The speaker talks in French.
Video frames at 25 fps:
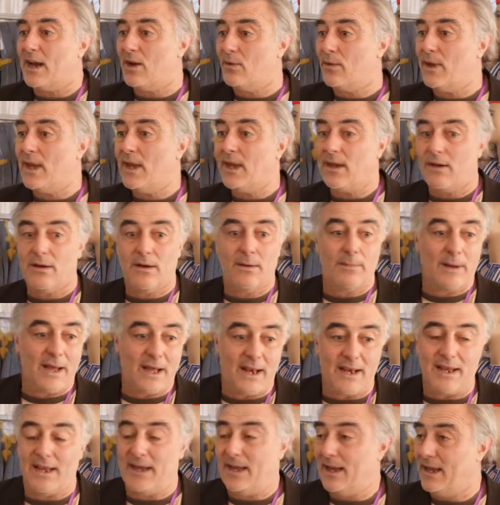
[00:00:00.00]
à lui euh,
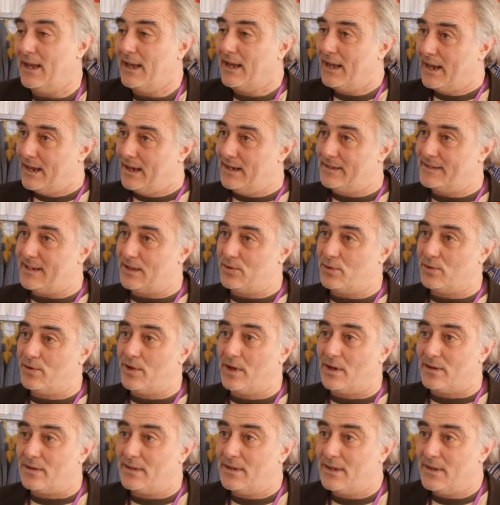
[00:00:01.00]
bah, les,
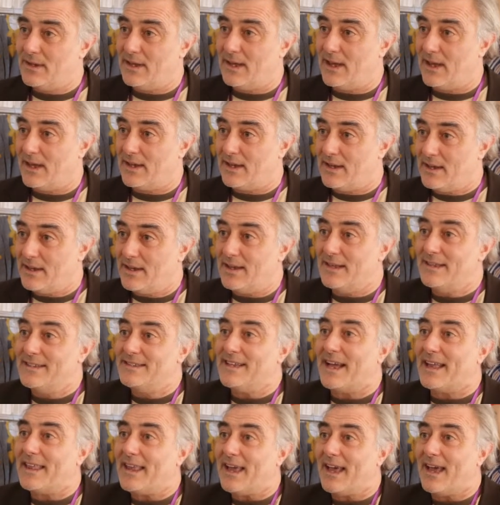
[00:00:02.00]
étudiants et
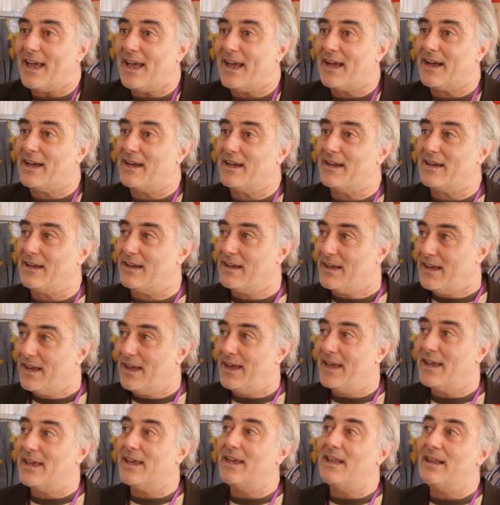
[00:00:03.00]
qu'ils adhèrent euh,
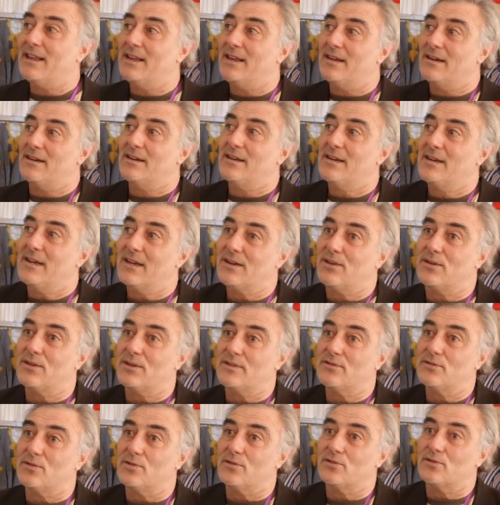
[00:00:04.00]
et
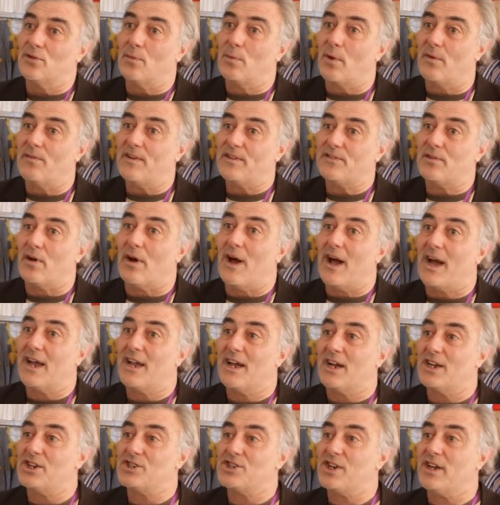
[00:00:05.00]
que, ce professeur
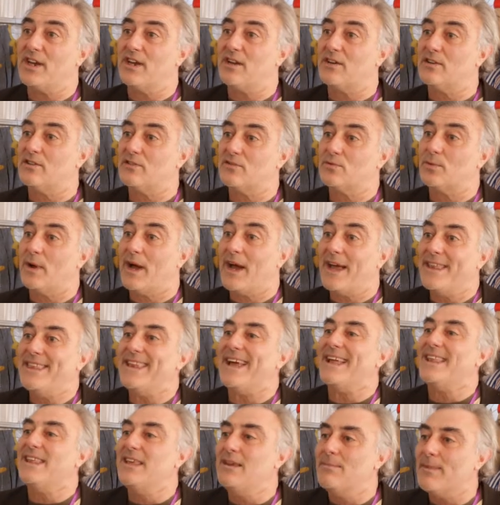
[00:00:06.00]
agrégé soit un
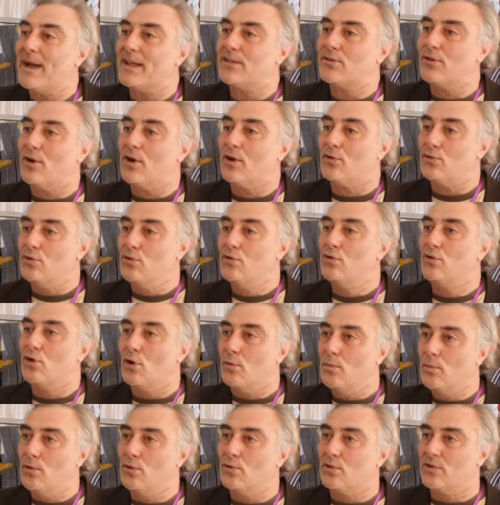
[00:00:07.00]
animateur d'une
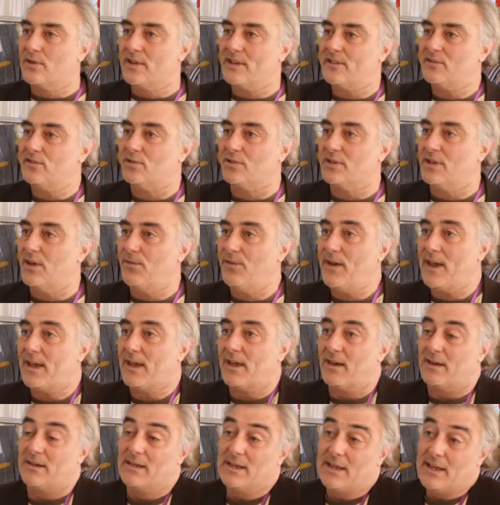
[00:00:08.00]
communauté
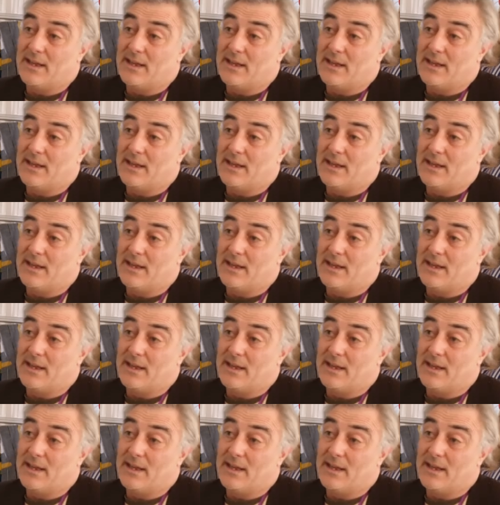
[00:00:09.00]
scientifique.